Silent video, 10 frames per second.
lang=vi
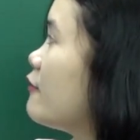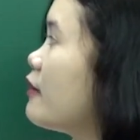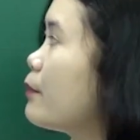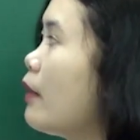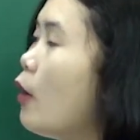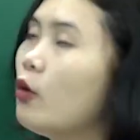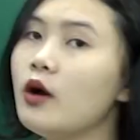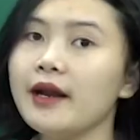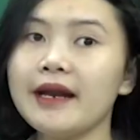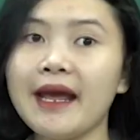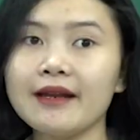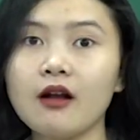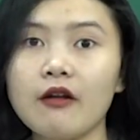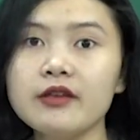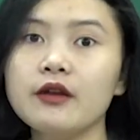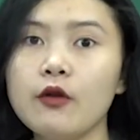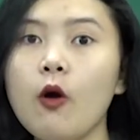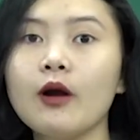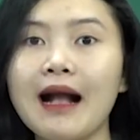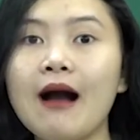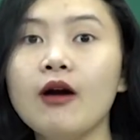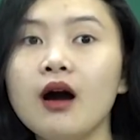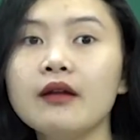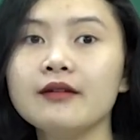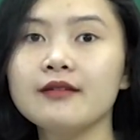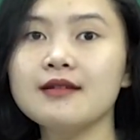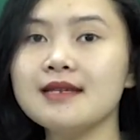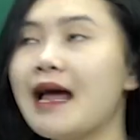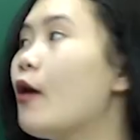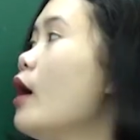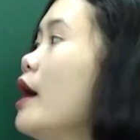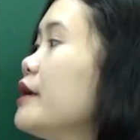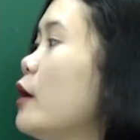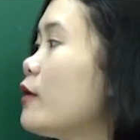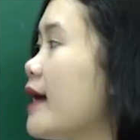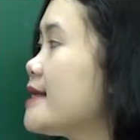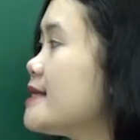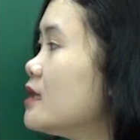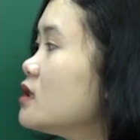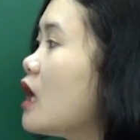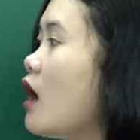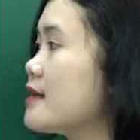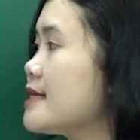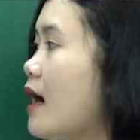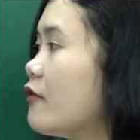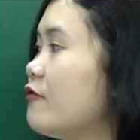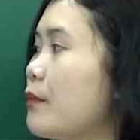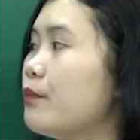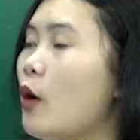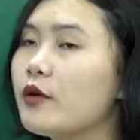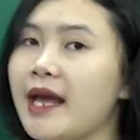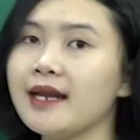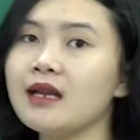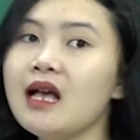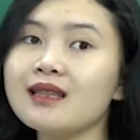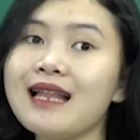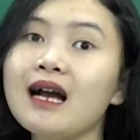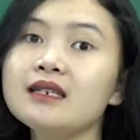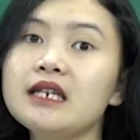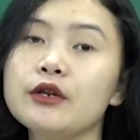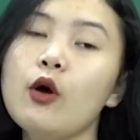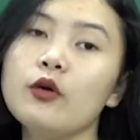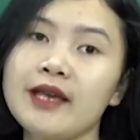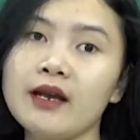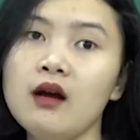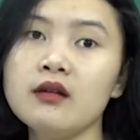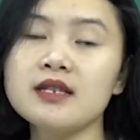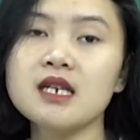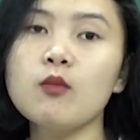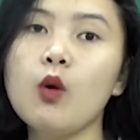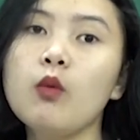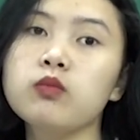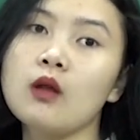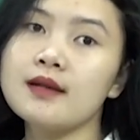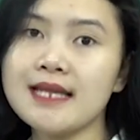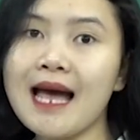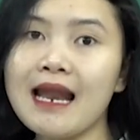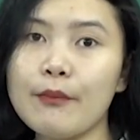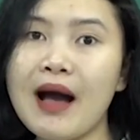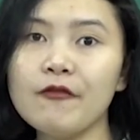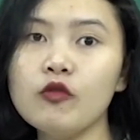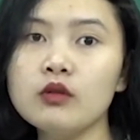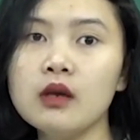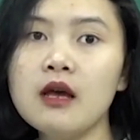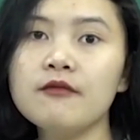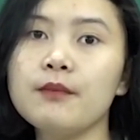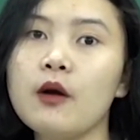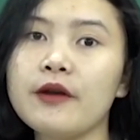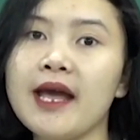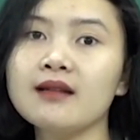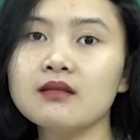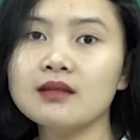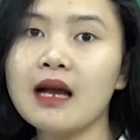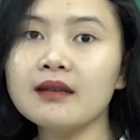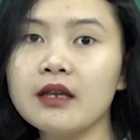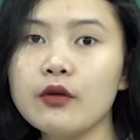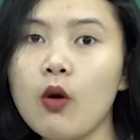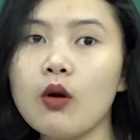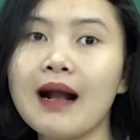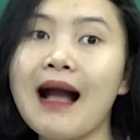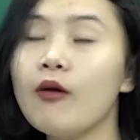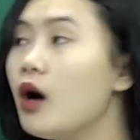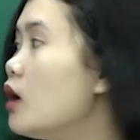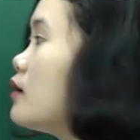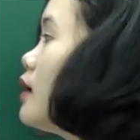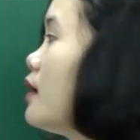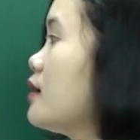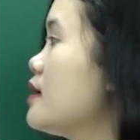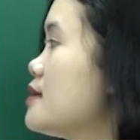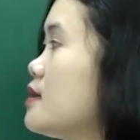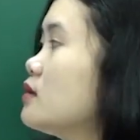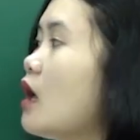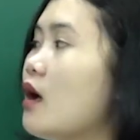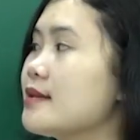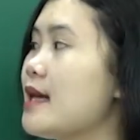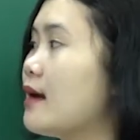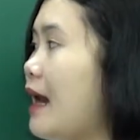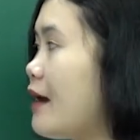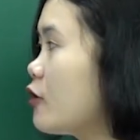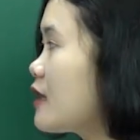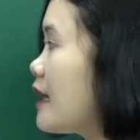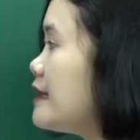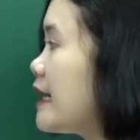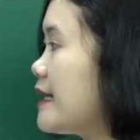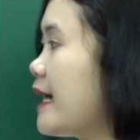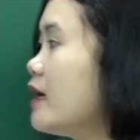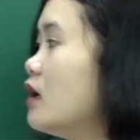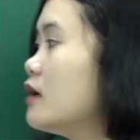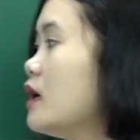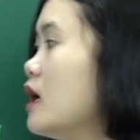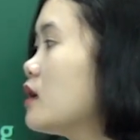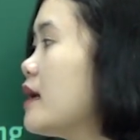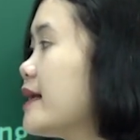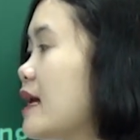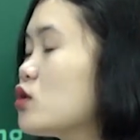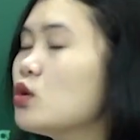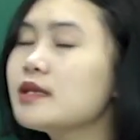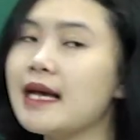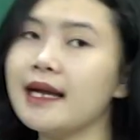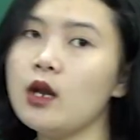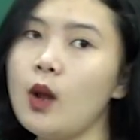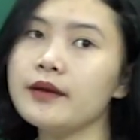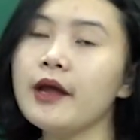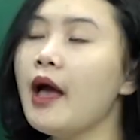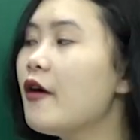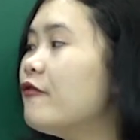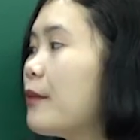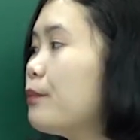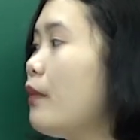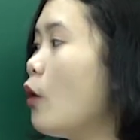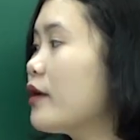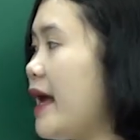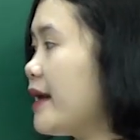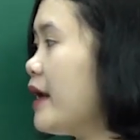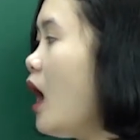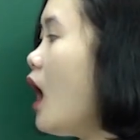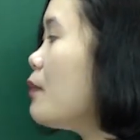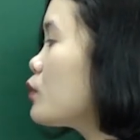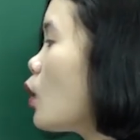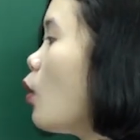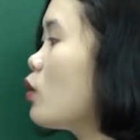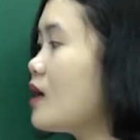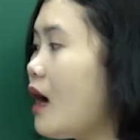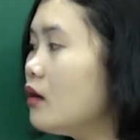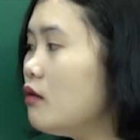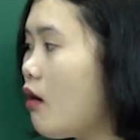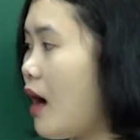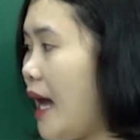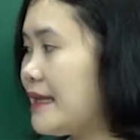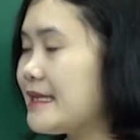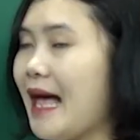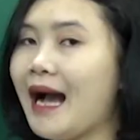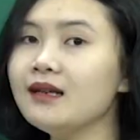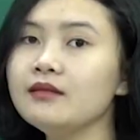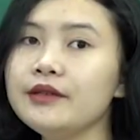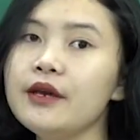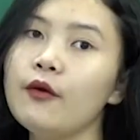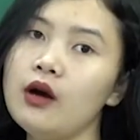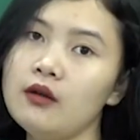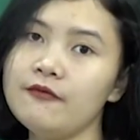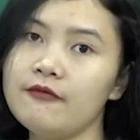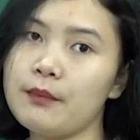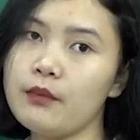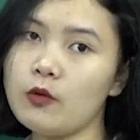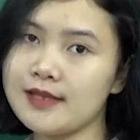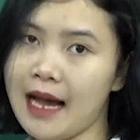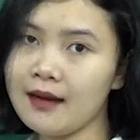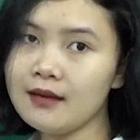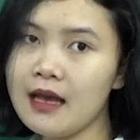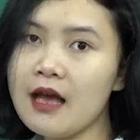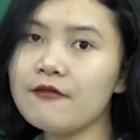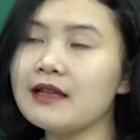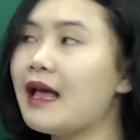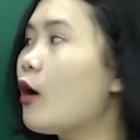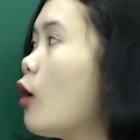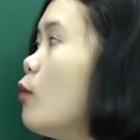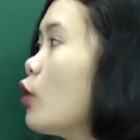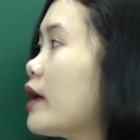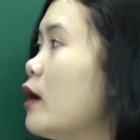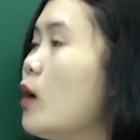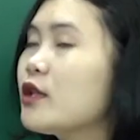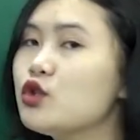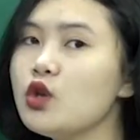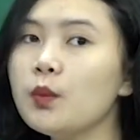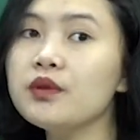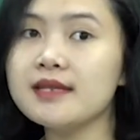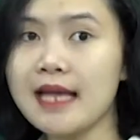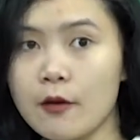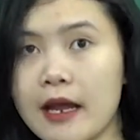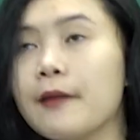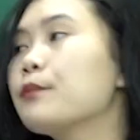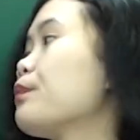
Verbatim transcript: Vật màu đen có nhiệt độ cao hơn, được chưa nào? Điều này chứng tỏ rằng vật màu đen tăng nhiệt độ nhanh hơn. Trong cùng thời gian là ba phút, vật màu đen tăng nhiệt độ cao hơn thì chứng tỏ rằng là nó tăng nhiệt nhanh hơn. Từ đây ta rút ra kết luận vật màu đen hấp thụ năng lượng ánh sáng nhiều hơn vật màu trắng. Và ta có một kết luận chung như sau này.